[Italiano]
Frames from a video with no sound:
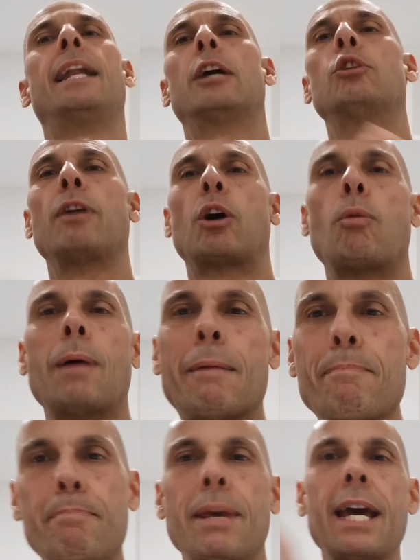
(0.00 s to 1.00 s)
la Juve come
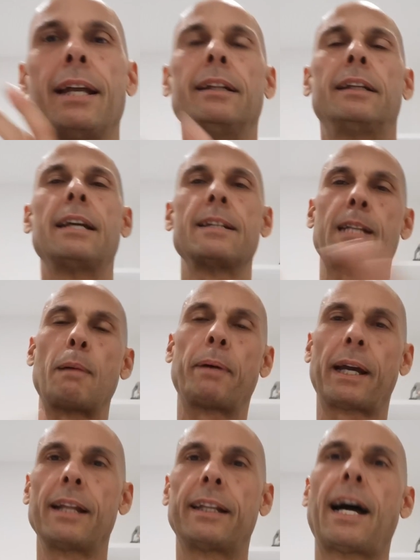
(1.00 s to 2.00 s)
ambiente sta
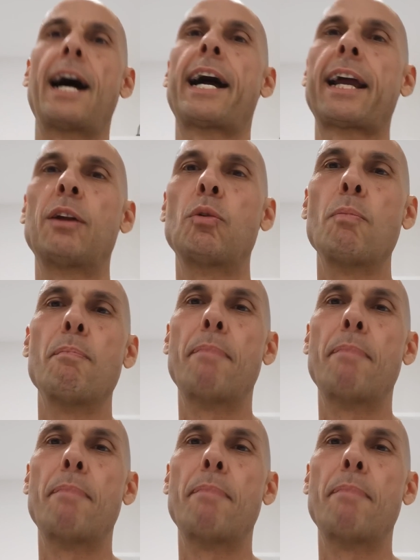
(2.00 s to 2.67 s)
per entrare in un